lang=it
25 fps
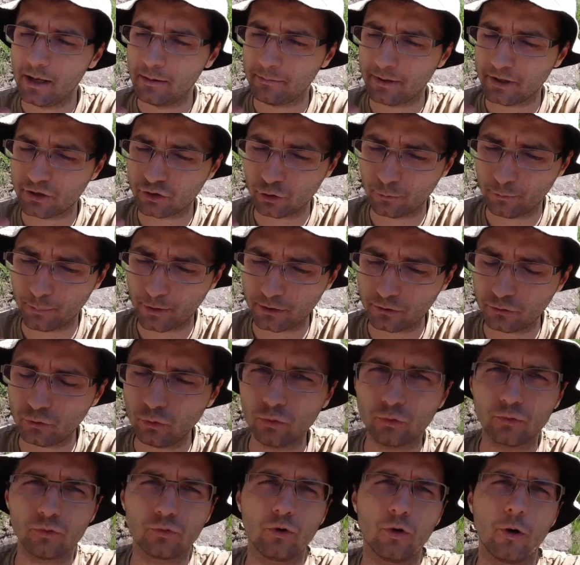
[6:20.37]
ma
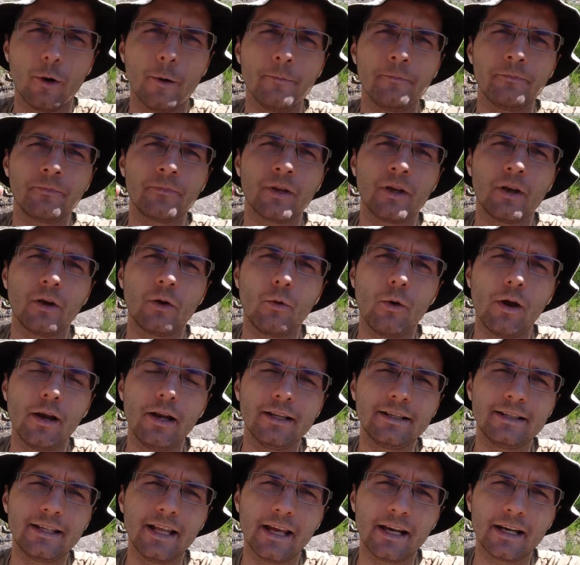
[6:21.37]
soprattutto
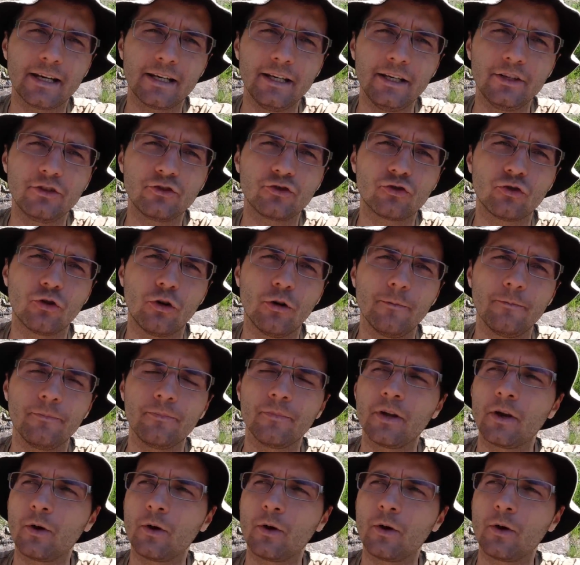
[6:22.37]
quel terriccio,